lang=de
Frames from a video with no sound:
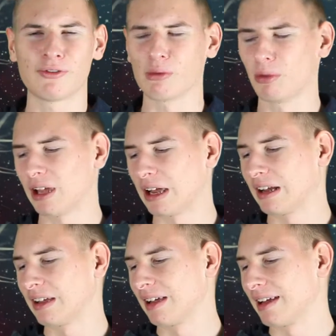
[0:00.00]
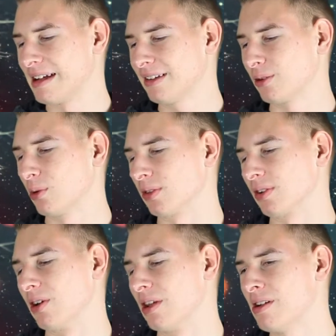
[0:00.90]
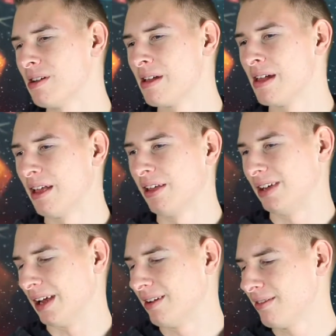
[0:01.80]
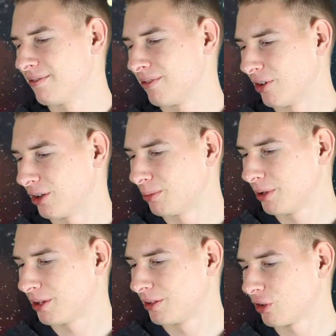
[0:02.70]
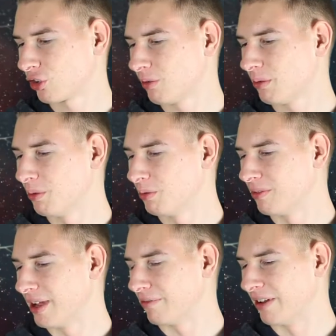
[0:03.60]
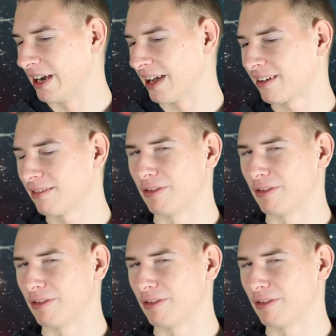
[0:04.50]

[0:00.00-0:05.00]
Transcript: für mich eigentlich keine allzu große Rolle dann freue ich mich doch schon irgendwie auf Weihnachten.